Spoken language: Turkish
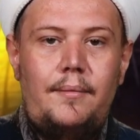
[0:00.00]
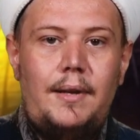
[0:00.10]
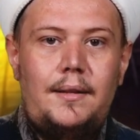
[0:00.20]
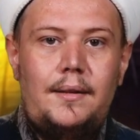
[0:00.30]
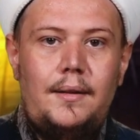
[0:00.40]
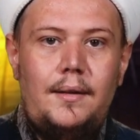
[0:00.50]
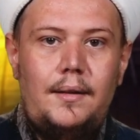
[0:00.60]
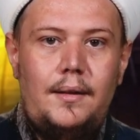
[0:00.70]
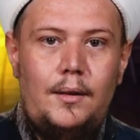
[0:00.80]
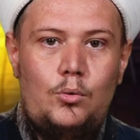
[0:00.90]
devlet
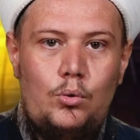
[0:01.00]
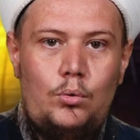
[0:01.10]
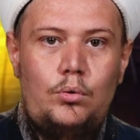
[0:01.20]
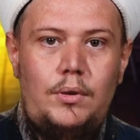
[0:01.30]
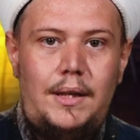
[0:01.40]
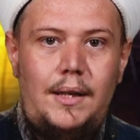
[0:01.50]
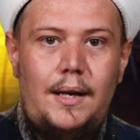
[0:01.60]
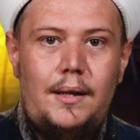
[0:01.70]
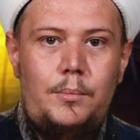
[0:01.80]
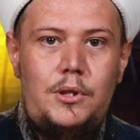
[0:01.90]
e, kurulduğunu
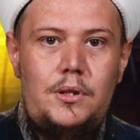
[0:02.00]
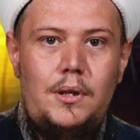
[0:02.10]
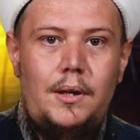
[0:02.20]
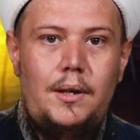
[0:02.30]
ilan etmiş.